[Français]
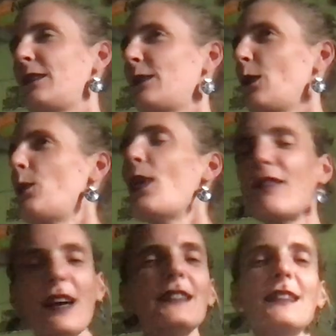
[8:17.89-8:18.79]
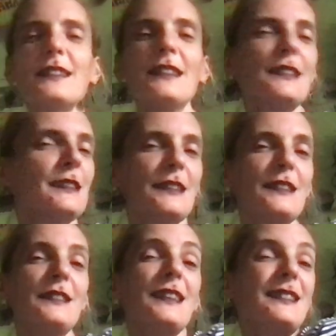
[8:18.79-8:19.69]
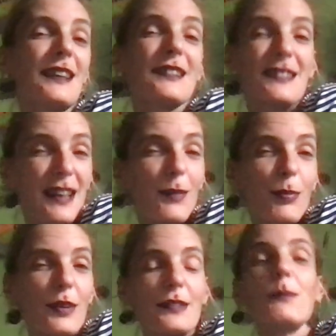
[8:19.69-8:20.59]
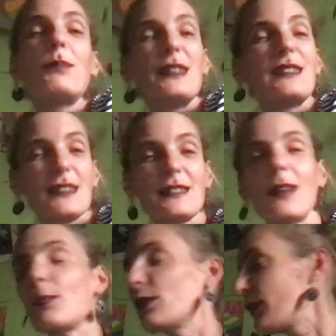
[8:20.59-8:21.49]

on peut avoir des, désirs simples, des plaisirs simples dans